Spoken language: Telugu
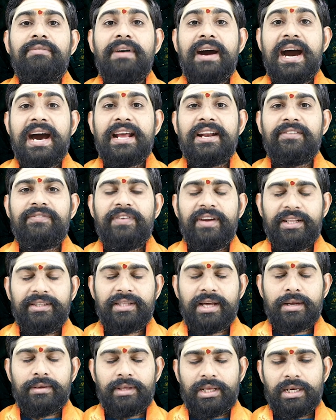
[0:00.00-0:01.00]
వార
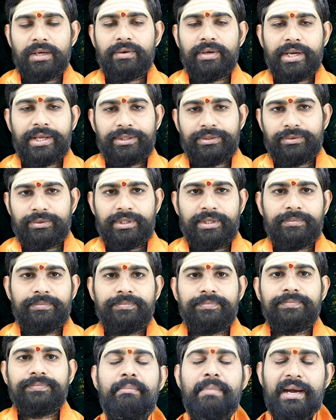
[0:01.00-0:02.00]
ఫలితాలు ఎలా ఉన్నాయి చూద్దాం
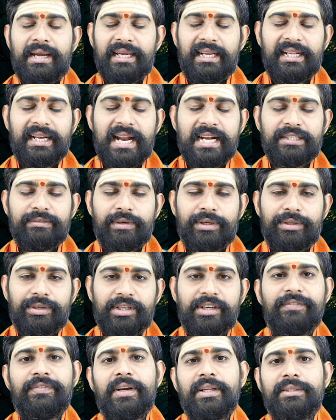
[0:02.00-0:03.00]
మకర రాశి వారి
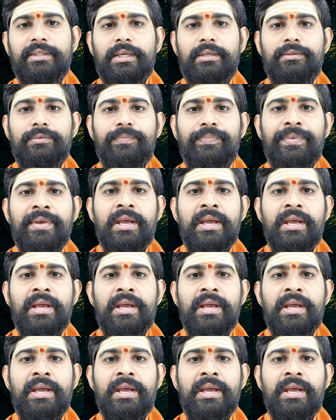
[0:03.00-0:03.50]
యొక్క ఫలితాలు